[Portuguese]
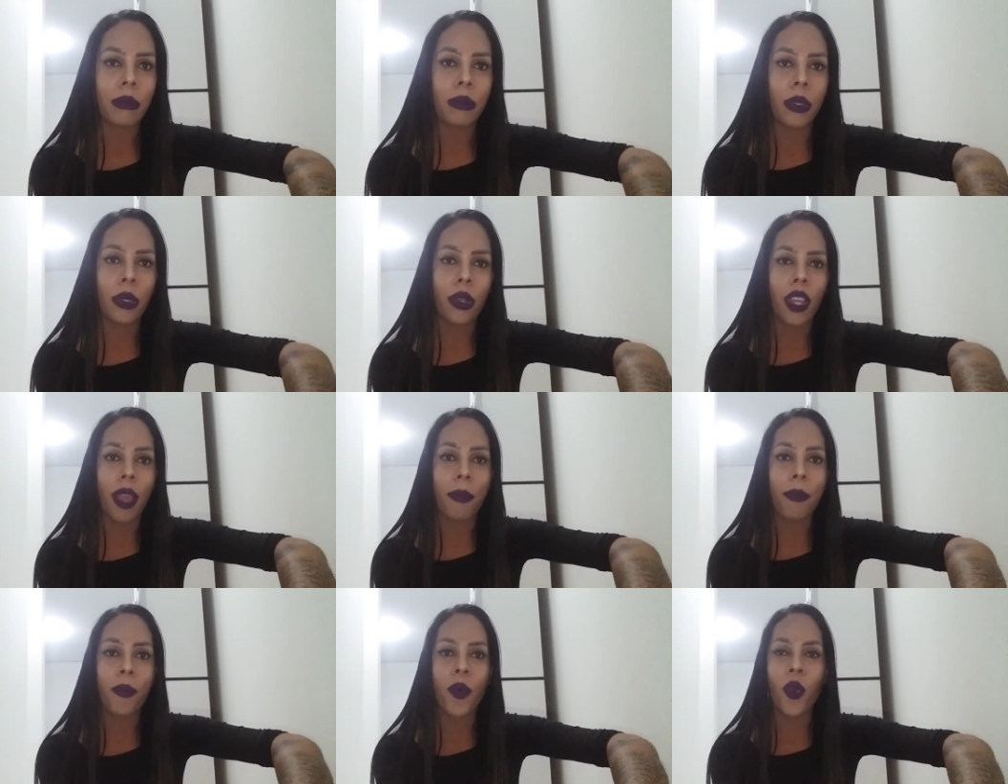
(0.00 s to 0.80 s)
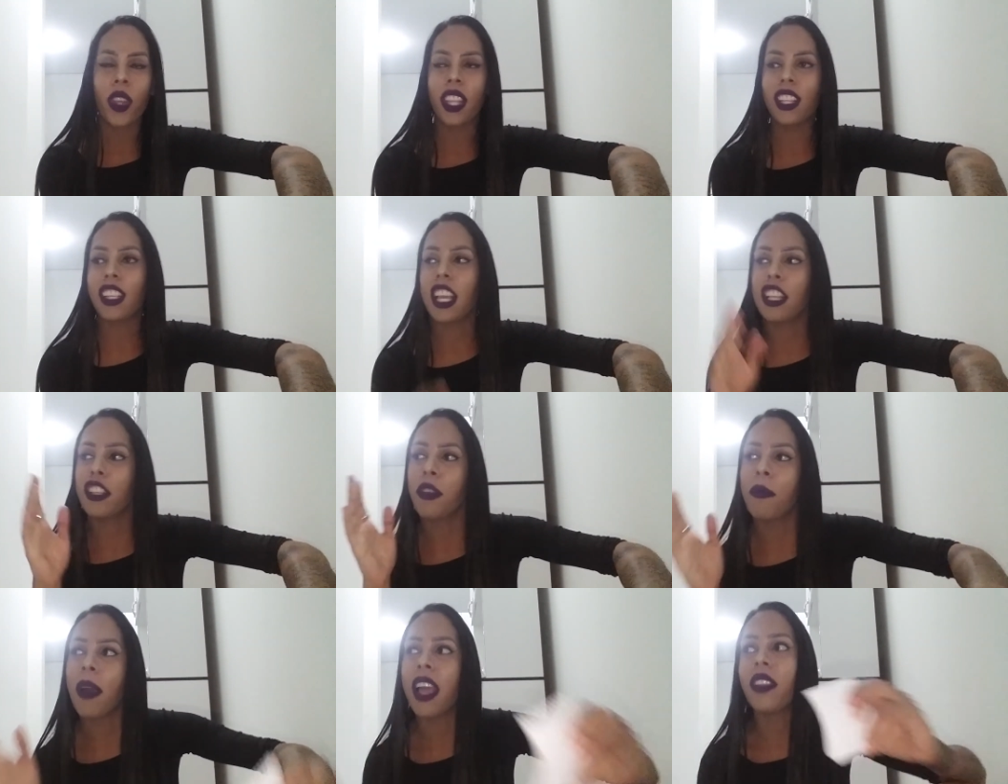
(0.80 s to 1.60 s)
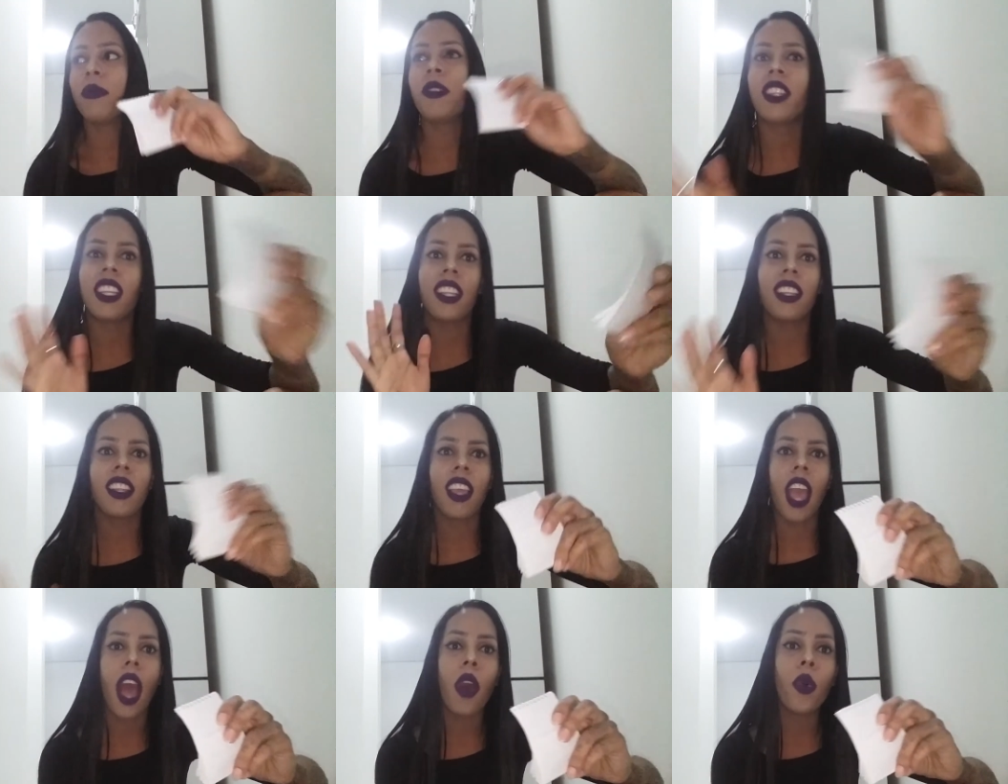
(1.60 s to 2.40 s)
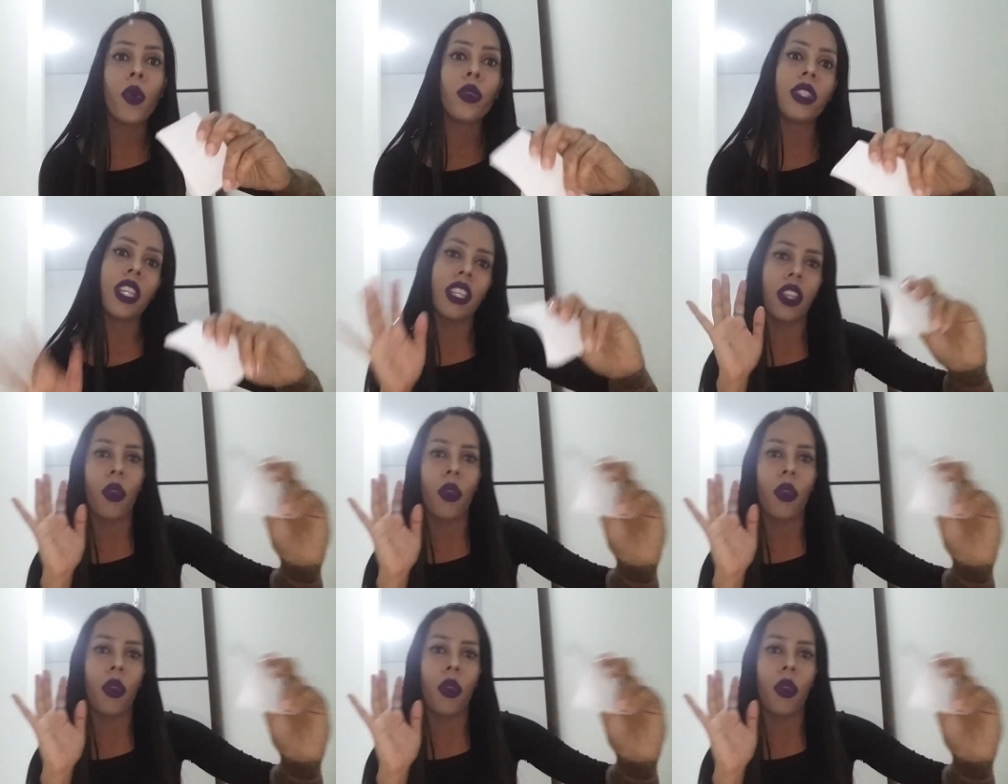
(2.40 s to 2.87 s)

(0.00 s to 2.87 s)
Porque muitas querem ser mais bonita do que a outra,